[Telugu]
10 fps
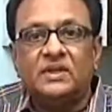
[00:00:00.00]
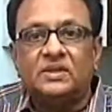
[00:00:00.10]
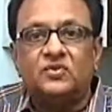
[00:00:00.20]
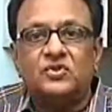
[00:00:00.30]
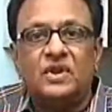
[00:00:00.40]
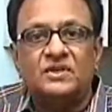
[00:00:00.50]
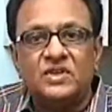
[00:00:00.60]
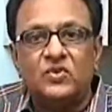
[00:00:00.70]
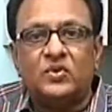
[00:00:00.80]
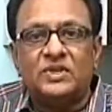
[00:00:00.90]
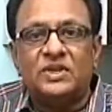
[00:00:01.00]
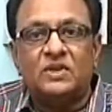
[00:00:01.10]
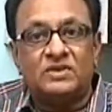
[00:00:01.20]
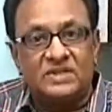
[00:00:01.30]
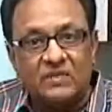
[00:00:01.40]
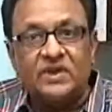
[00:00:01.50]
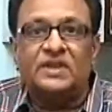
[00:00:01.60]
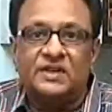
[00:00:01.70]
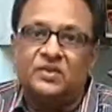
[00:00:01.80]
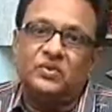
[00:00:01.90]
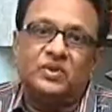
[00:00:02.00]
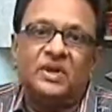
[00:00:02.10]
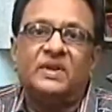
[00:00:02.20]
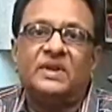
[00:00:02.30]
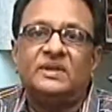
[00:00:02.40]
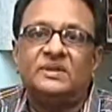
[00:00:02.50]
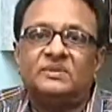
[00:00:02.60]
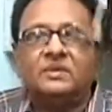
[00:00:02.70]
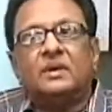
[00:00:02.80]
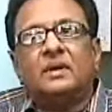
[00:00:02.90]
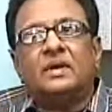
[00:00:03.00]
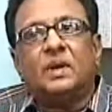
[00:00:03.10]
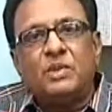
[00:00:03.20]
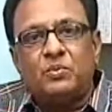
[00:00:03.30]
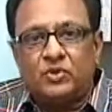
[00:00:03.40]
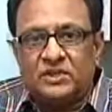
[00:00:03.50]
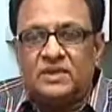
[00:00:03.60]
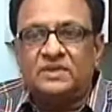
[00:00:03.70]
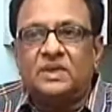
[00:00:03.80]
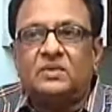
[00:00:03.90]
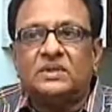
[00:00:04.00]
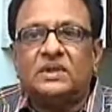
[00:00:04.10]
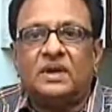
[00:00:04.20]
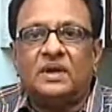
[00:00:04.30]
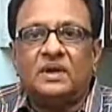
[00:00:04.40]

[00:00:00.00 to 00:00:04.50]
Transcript: ఇతర ఉద్యోగాలు చేయకూడదని ఒక స్థిరమైన నిర్ణయంతో ఉండేవాడిని ఎంఏ పూర్తి చేసిన తర్వాత